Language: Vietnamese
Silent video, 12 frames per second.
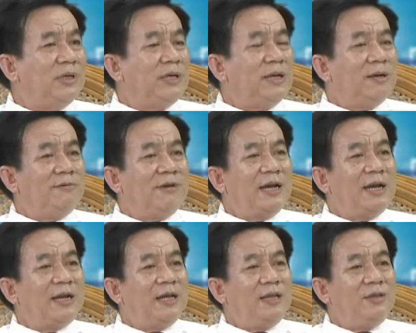Dạ.
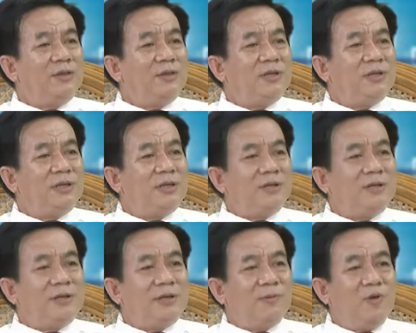Và cái
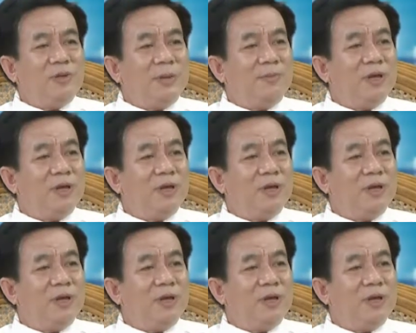bốn tiếp